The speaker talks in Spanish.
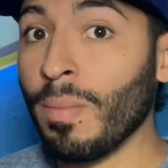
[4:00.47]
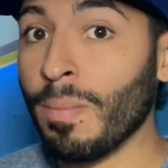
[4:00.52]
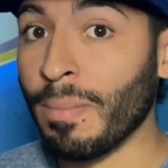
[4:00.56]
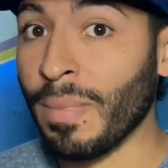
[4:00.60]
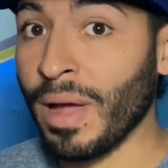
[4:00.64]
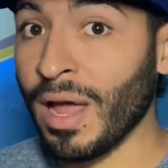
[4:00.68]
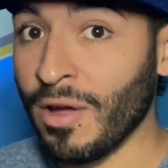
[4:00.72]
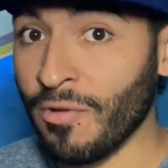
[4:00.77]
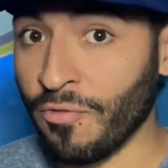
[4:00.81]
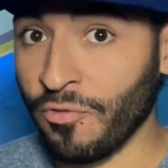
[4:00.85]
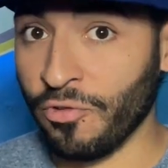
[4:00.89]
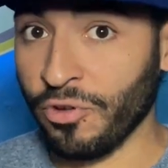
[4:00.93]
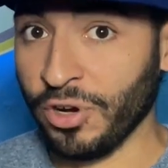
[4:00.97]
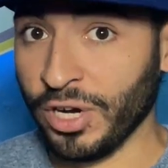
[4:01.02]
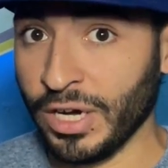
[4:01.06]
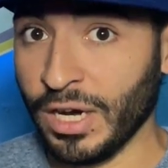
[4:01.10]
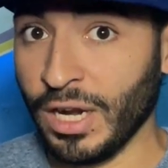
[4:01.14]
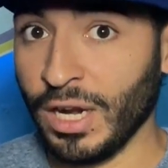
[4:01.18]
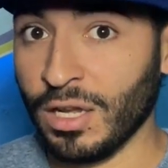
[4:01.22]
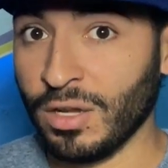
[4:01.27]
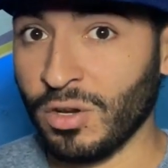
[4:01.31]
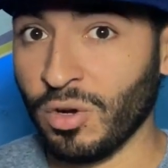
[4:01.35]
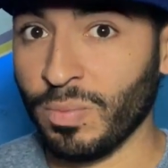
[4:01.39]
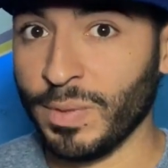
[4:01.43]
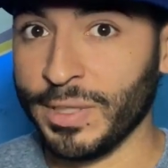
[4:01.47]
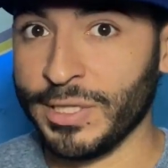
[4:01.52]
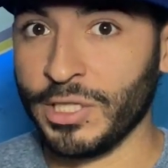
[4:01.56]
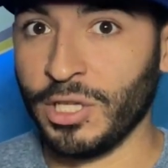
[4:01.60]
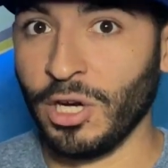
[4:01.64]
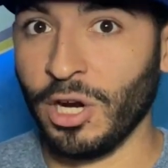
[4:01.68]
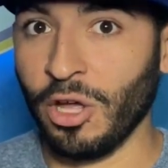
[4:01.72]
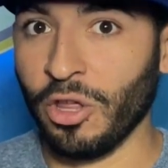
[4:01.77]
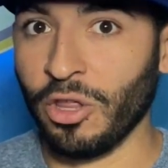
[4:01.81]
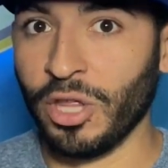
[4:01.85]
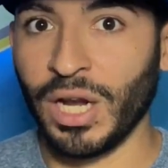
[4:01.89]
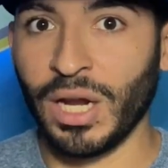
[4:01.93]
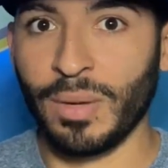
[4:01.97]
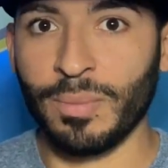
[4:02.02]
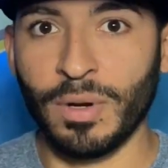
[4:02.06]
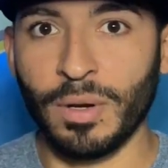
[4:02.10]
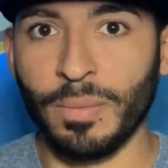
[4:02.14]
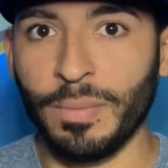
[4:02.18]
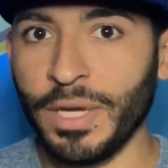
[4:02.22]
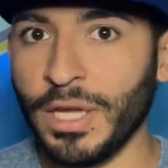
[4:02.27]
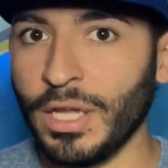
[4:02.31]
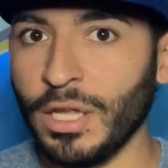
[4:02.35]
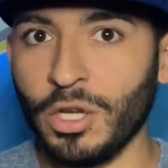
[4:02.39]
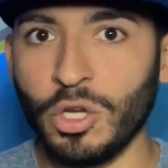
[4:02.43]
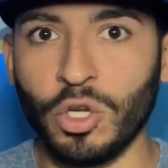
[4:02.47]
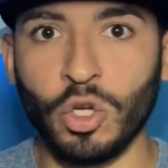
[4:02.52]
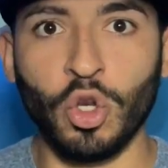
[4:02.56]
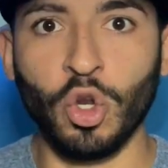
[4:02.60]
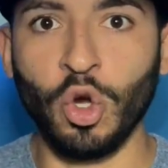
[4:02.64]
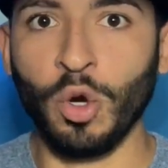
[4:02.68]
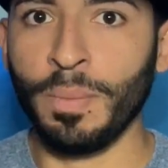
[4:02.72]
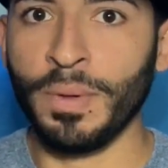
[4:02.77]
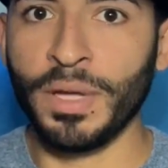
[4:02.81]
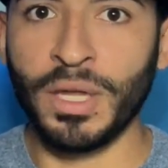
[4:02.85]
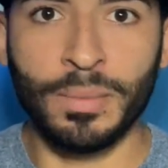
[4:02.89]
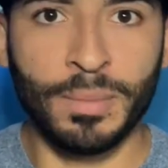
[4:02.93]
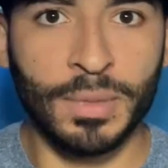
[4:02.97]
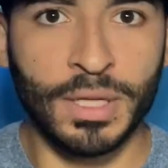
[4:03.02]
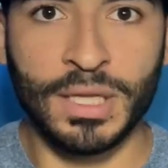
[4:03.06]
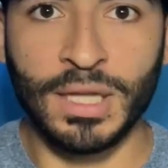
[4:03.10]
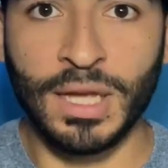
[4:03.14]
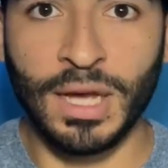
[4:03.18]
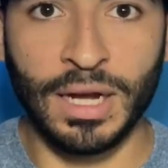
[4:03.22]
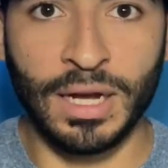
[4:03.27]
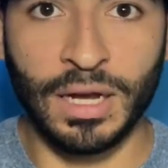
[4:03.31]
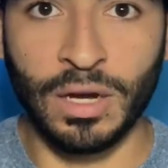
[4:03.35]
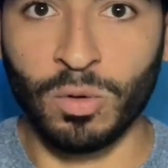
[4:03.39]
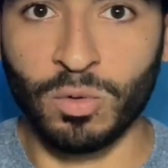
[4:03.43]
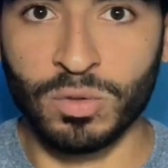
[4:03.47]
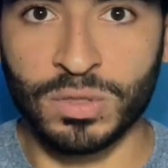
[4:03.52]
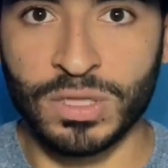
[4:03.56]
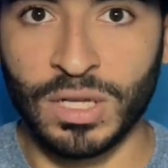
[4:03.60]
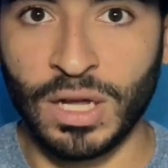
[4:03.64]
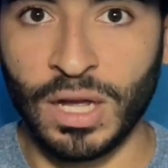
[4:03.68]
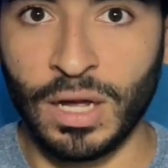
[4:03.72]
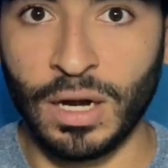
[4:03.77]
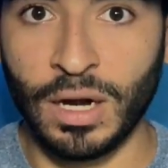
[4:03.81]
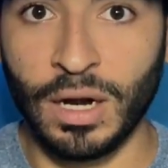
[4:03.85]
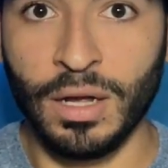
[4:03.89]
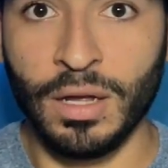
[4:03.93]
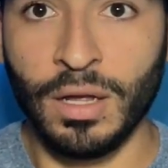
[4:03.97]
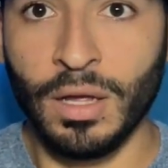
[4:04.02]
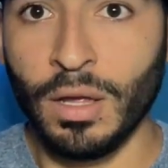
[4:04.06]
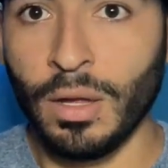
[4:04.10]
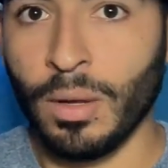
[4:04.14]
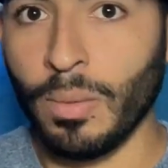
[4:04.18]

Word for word: Manfred, el comisionado de la MLB, no permitía que lo usara.